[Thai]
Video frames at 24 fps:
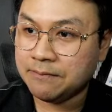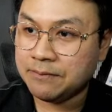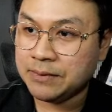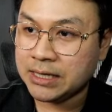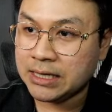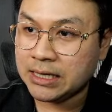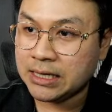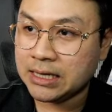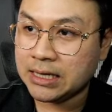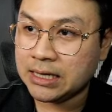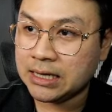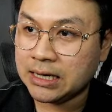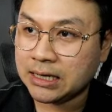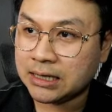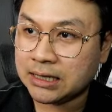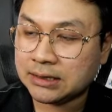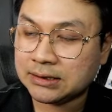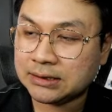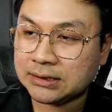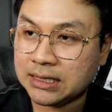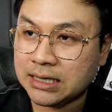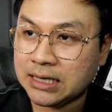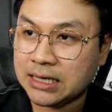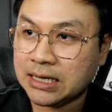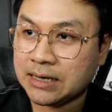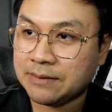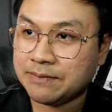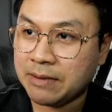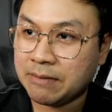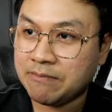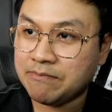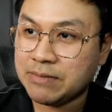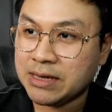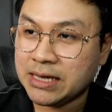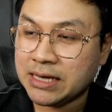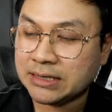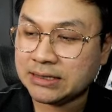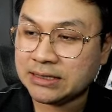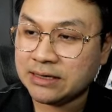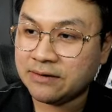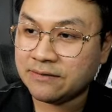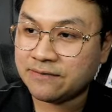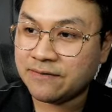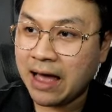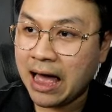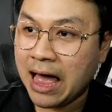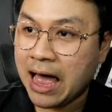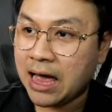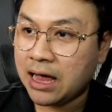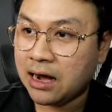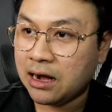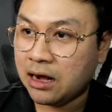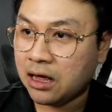B แล้วก็ C เป็น B สีฟ้าแล้